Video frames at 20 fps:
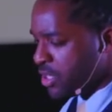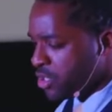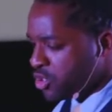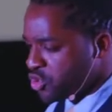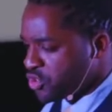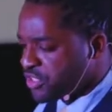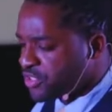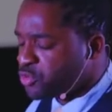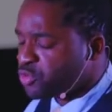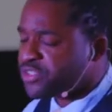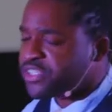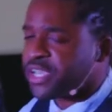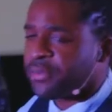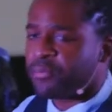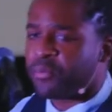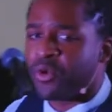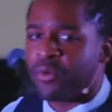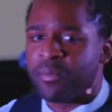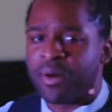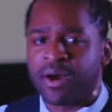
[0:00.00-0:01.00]
Je dis tout
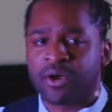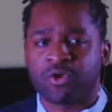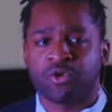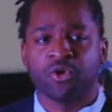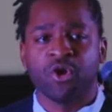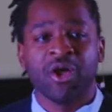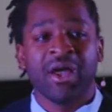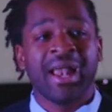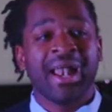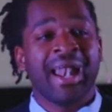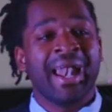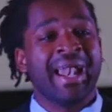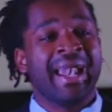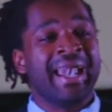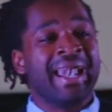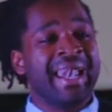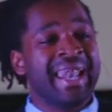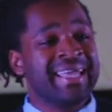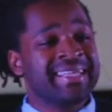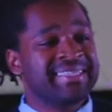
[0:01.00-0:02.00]
simplement que
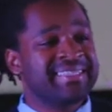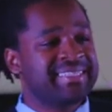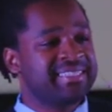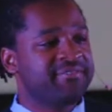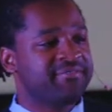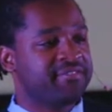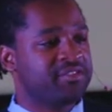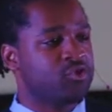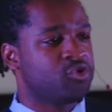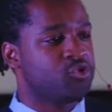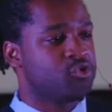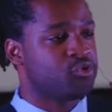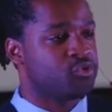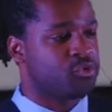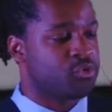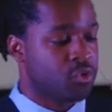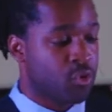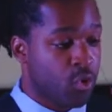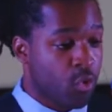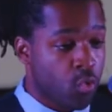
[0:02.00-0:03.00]

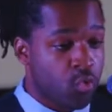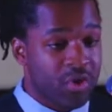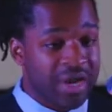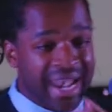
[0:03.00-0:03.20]
l'individu ou